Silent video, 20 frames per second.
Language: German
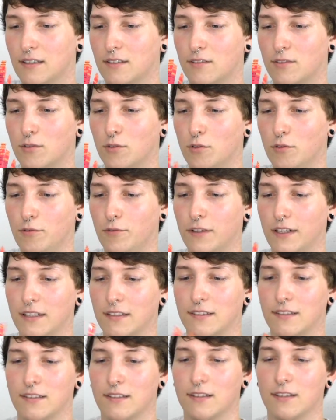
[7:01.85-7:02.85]
so
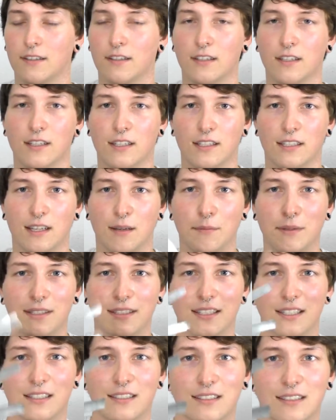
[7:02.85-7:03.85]
fest.
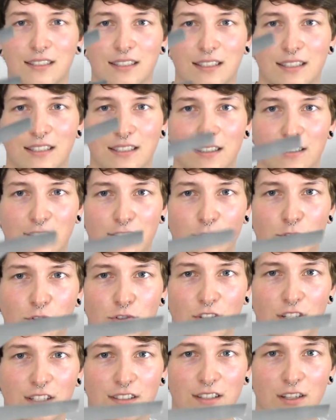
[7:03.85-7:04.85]
Damit das,
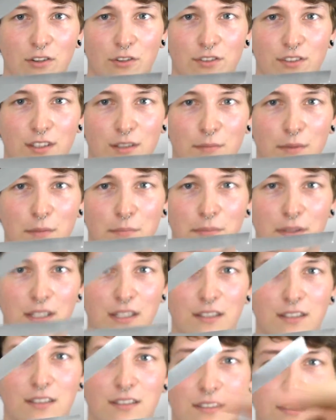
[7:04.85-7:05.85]
so soll das aussehen. Man
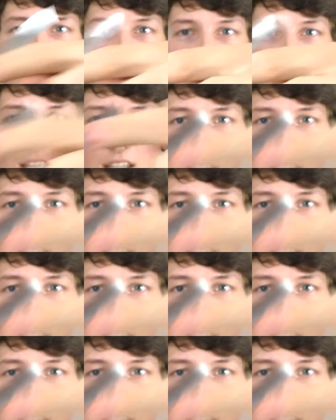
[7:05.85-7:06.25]
biegt es